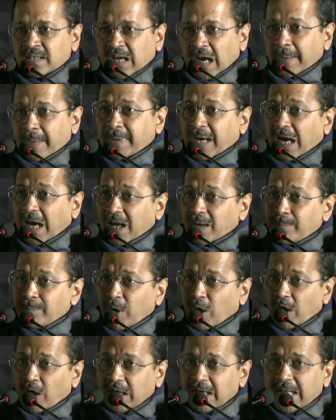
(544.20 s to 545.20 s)
अब हर
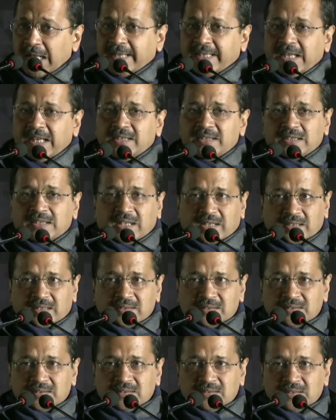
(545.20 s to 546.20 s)
मोहल्ले के अंदर
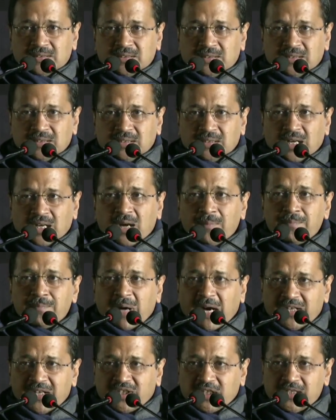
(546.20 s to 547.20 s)
हम
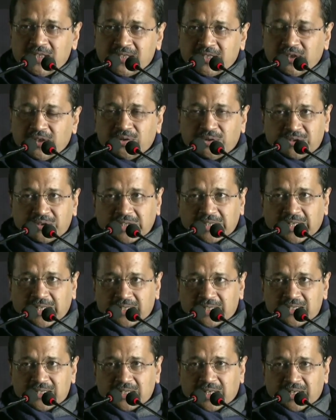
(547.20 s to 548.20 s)
मार्शल्स की नियुक्ति
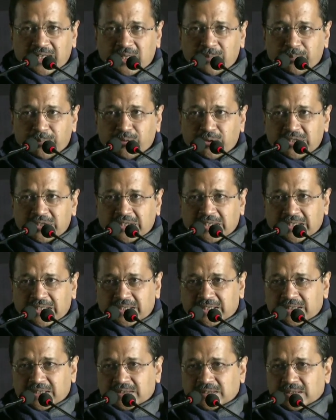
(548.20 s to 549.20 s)
करने जा रहे हैं पूरी दिल्ली
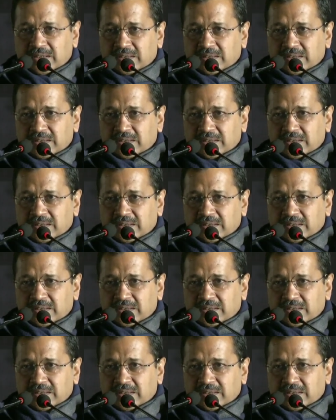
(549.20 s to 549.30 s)
के अंदर